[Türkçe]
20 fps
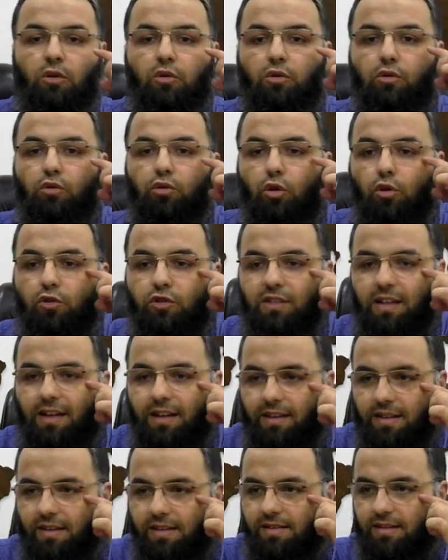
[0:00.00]

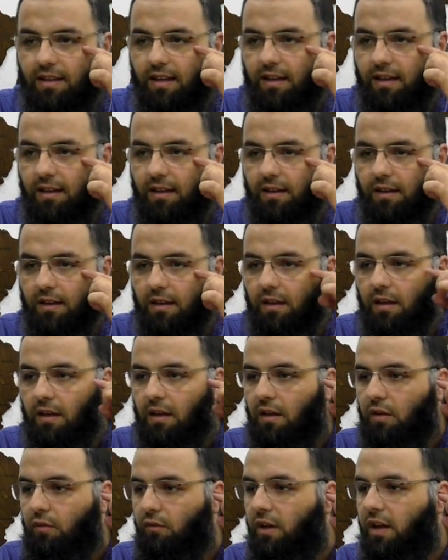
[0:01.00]
gözlerinizle
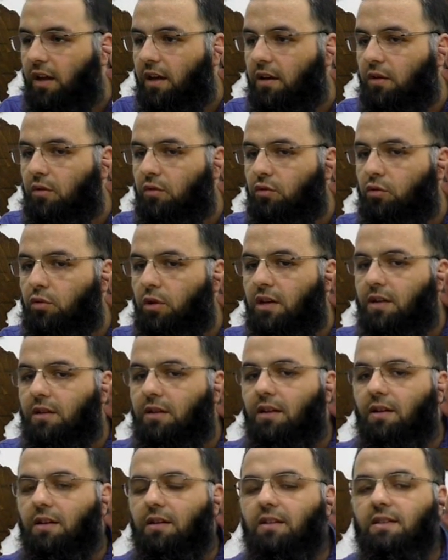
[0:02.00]
ve
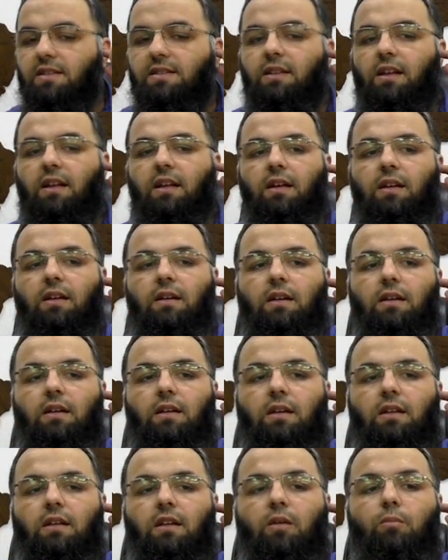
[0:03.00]
kulaklarınızla
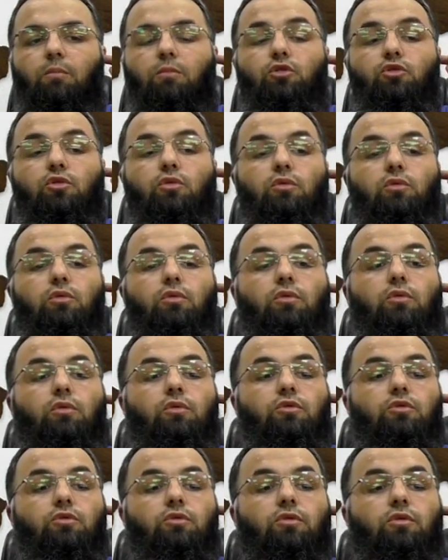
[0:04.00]
yapmış
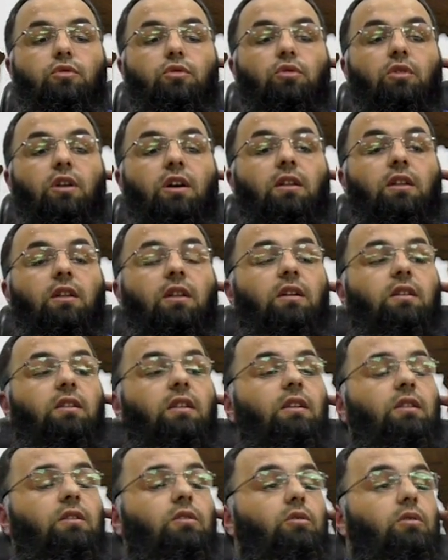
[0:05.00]
olduğunuz
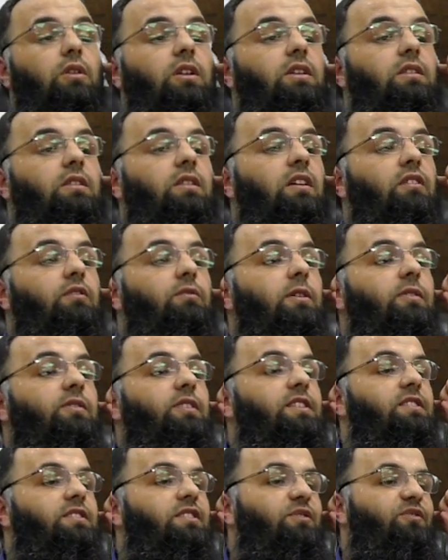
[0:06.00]
günahlardan dolayı tevbe ve
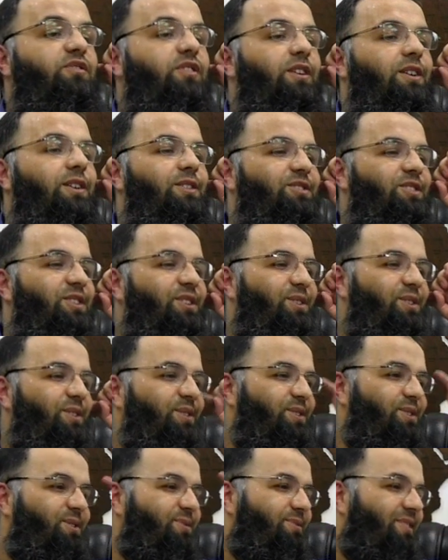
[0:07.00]
istiğfara
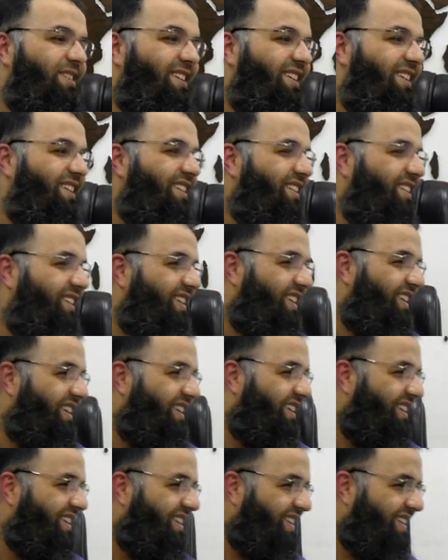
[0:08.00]
çağırıyor.
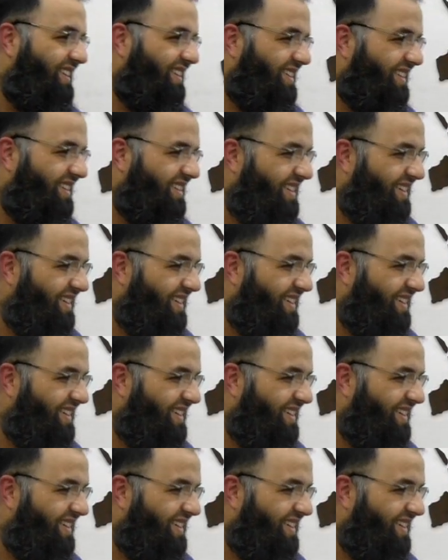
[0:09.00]
Subhanallah.